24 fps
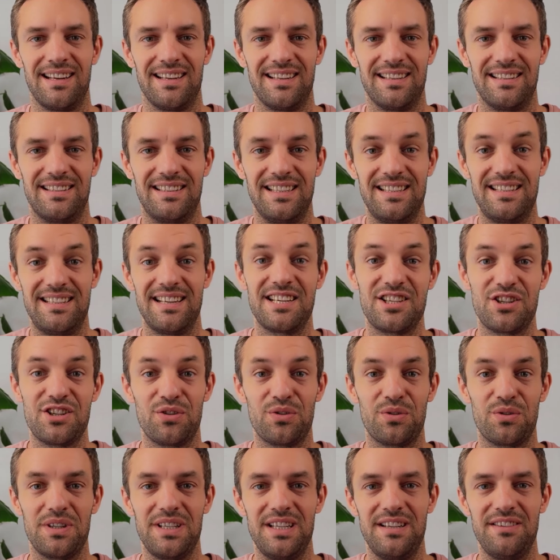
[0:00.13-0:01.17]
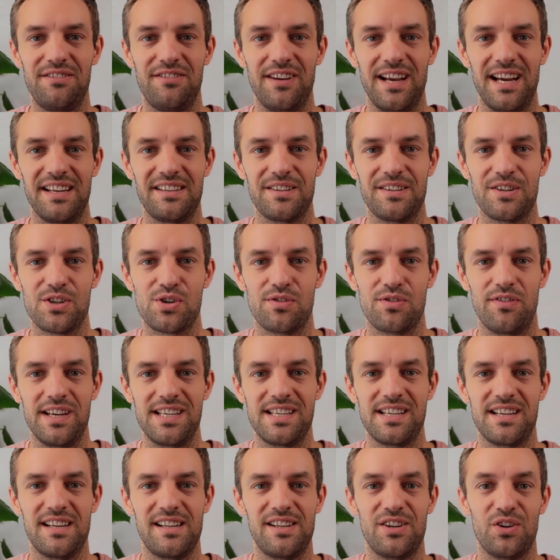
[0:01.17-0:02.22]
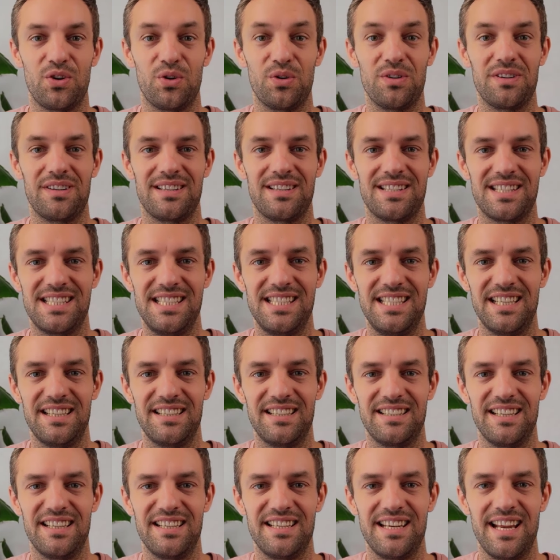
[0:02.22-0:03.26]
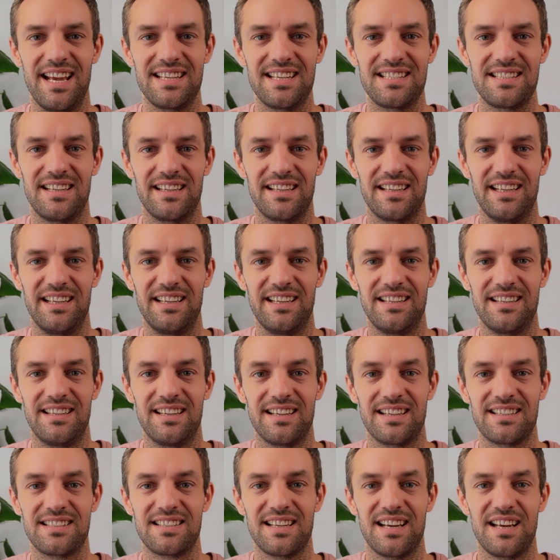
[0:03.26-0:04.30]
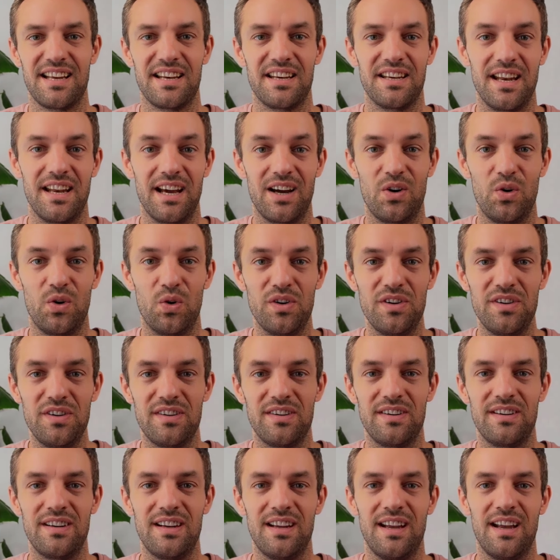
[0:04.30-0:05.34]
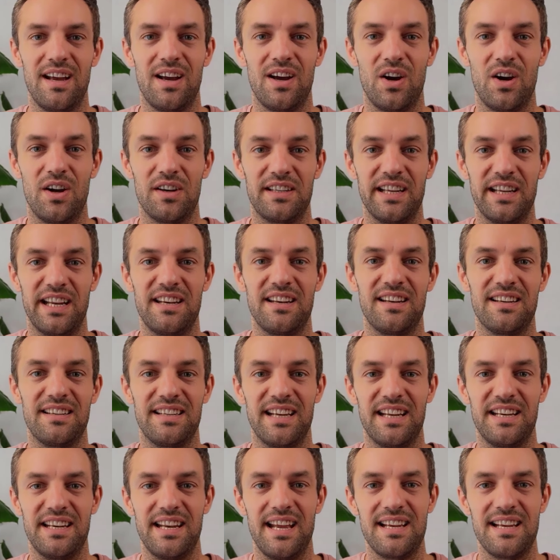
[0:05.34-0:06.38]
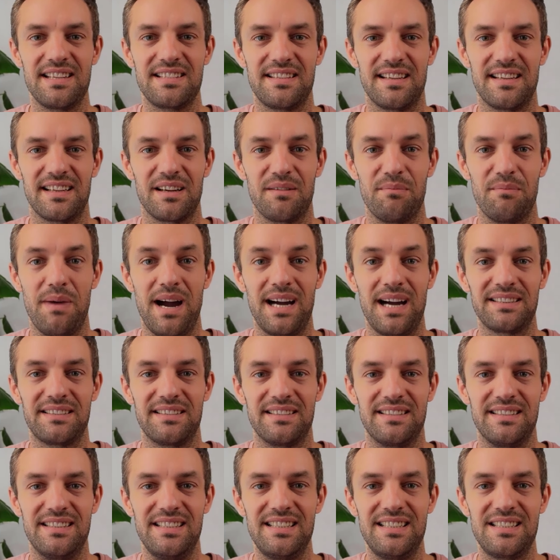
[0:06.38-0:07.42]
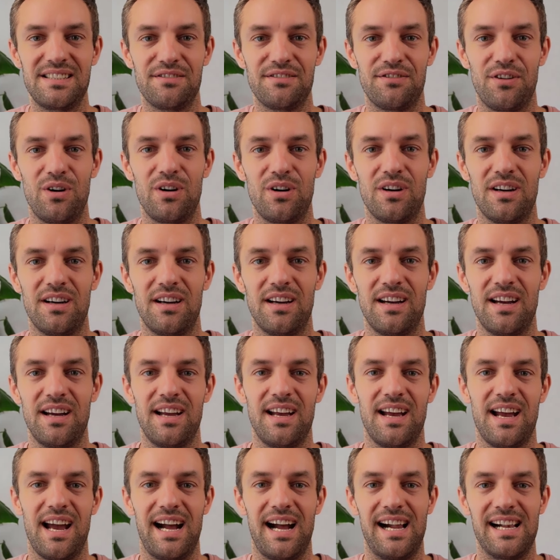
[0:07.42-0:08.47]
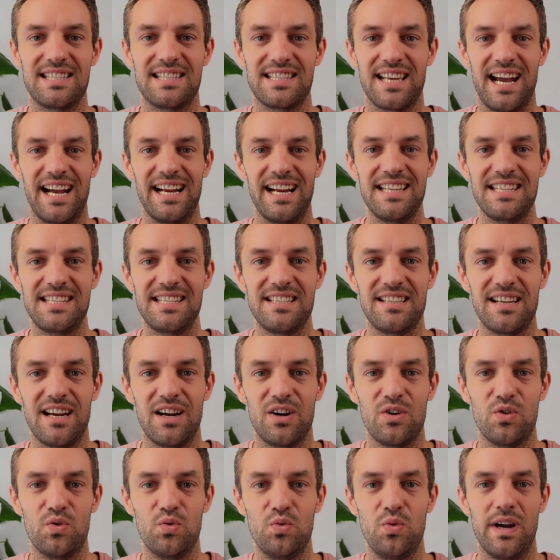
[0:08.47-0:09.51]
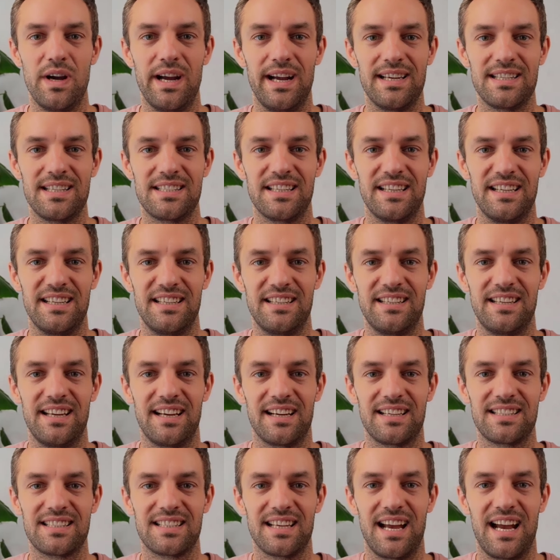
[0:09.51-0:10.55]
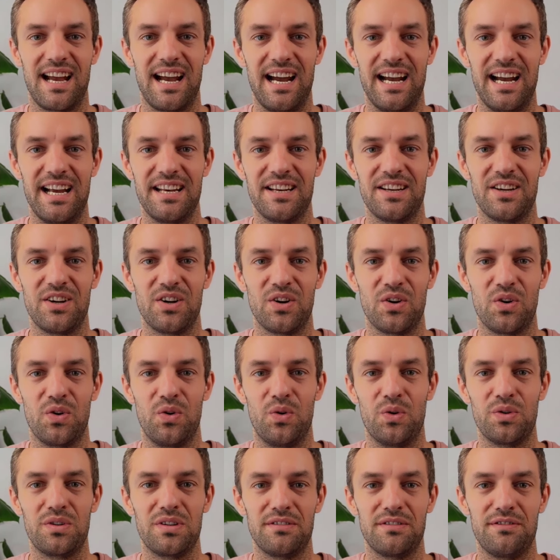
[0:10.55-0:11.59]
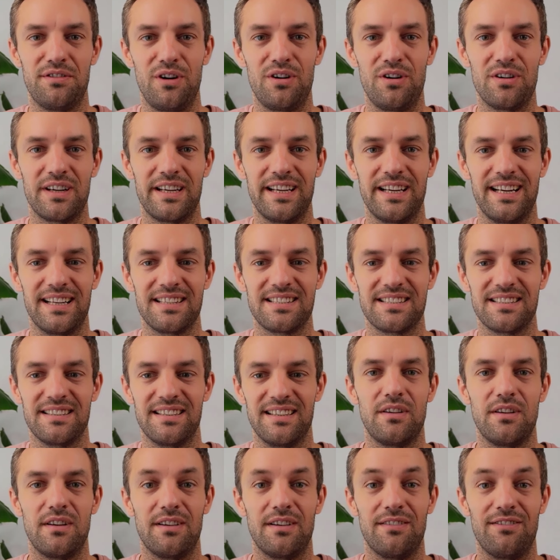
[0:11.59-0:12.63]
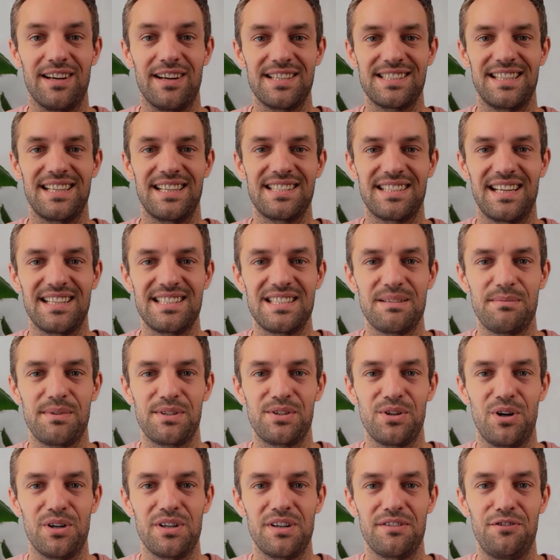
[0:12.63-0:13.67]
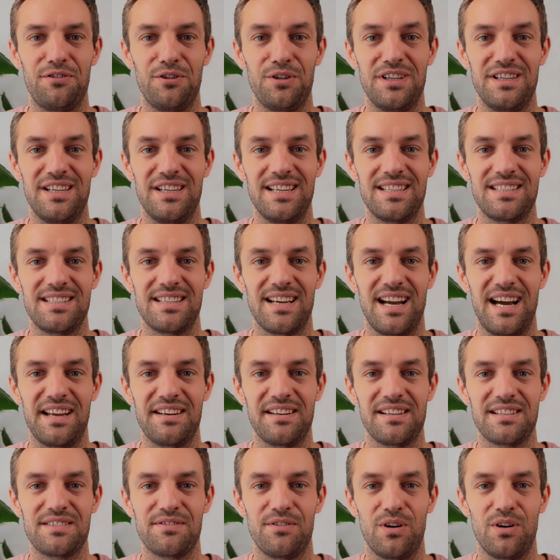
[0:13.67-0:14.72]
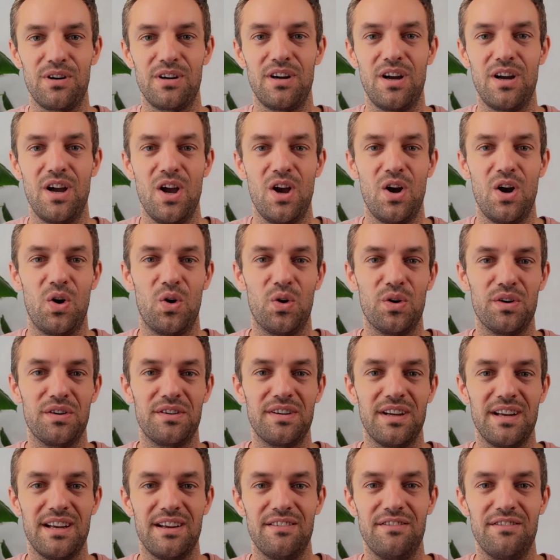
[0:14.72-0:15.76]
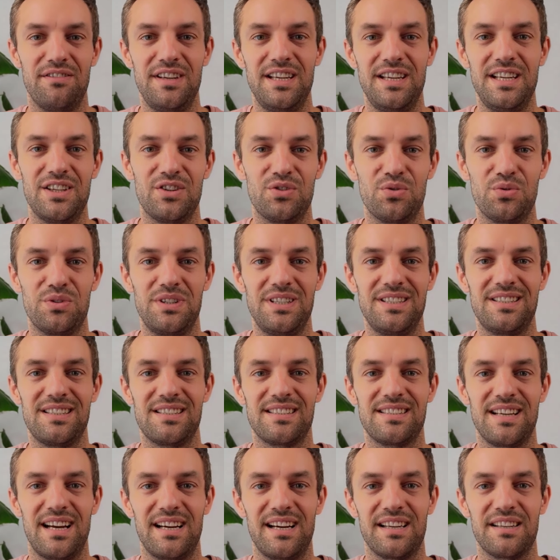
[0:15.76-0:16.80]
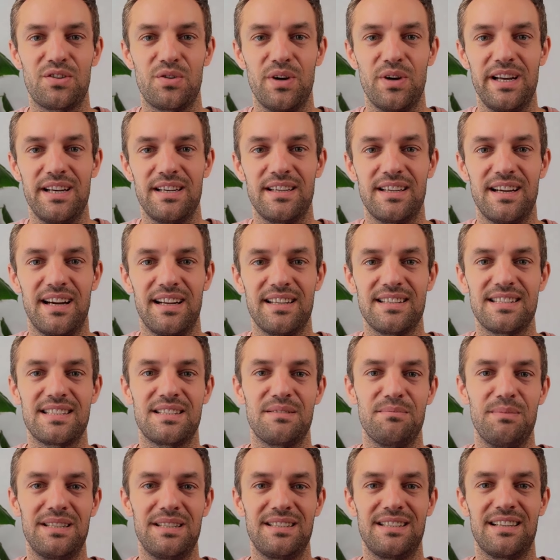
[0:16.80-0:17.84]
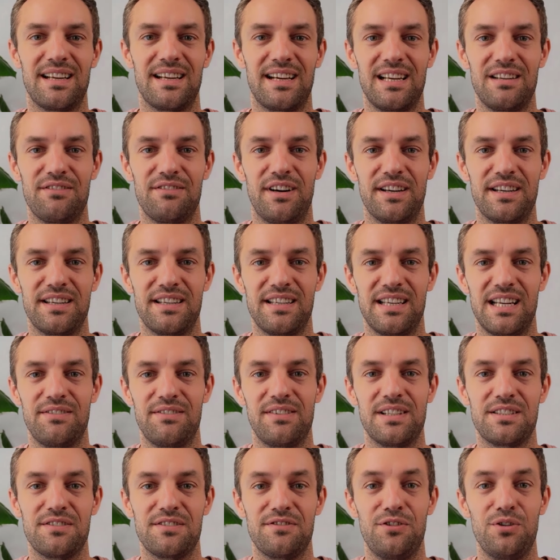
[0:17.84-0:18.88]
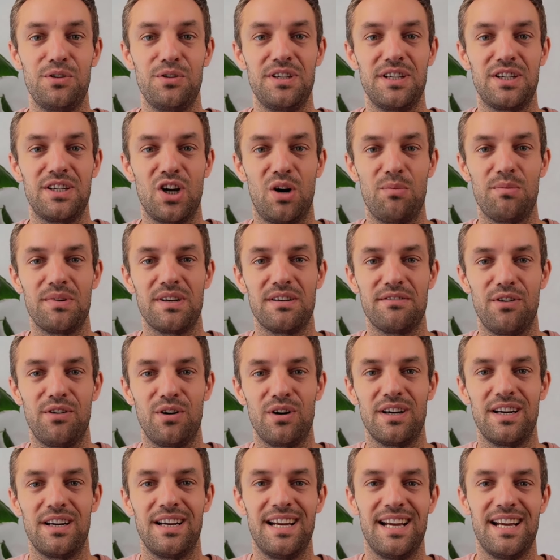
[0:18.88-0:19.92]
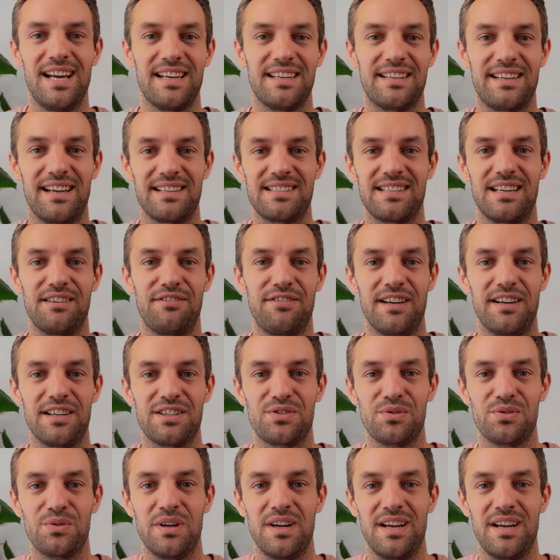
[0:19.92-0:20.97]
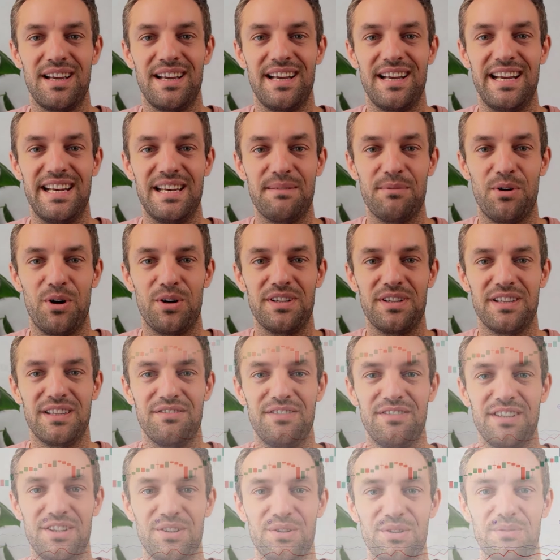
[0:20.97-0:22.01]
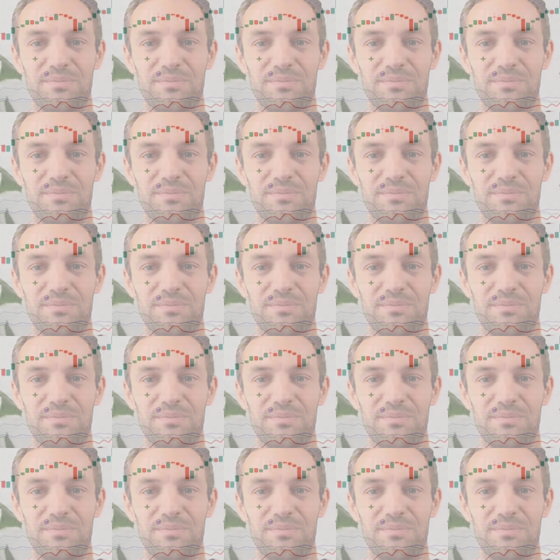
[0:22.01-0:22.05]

Die Technologiewerte schwächeln und ziehen den Nasdaq-Index nach unten, denn der Nasdaq macht diese Woche als einziger US-Index eine rote Wochenkerze. Was das Ganze bedeutet für die nächste Handelswoche und wie du diese Sachen traden kannst mit den relevanten Levels für die kommende Woche, das erfährst du in dem heutigen Video.